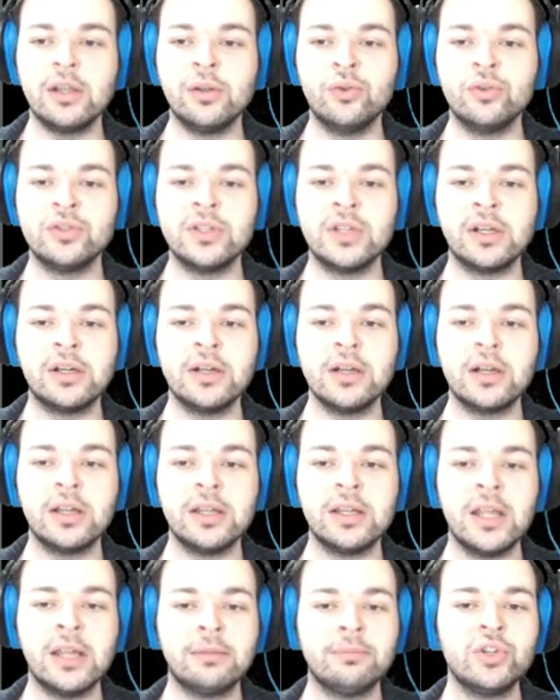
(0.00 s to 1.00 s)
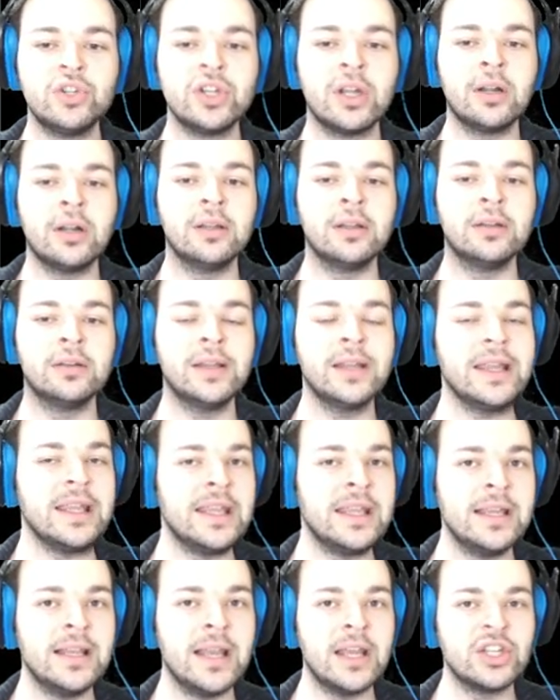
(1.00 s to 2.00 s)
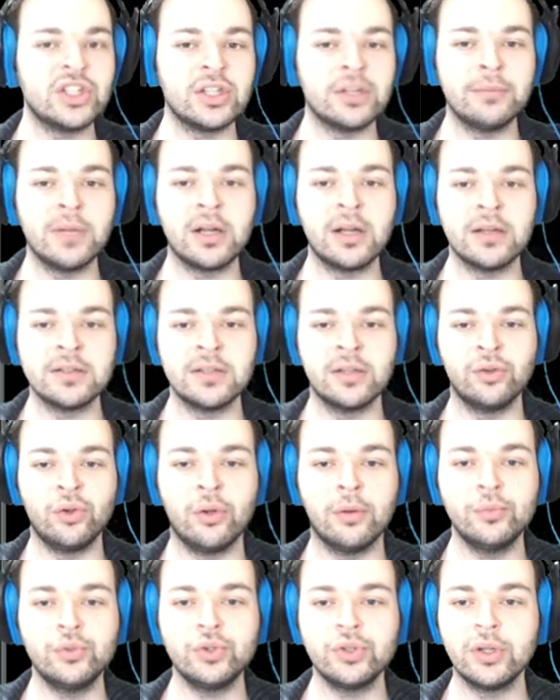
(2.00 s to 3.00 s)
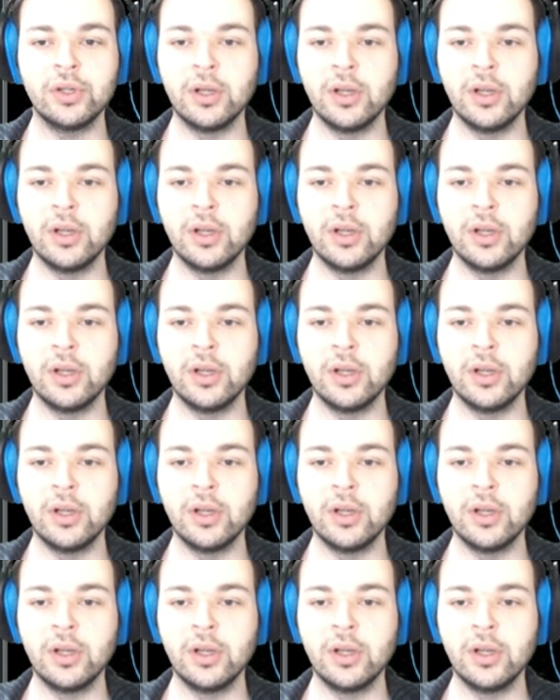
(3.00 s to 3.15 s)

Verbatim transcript: %40-70 aralığında iyileştirme kazanıyormuş.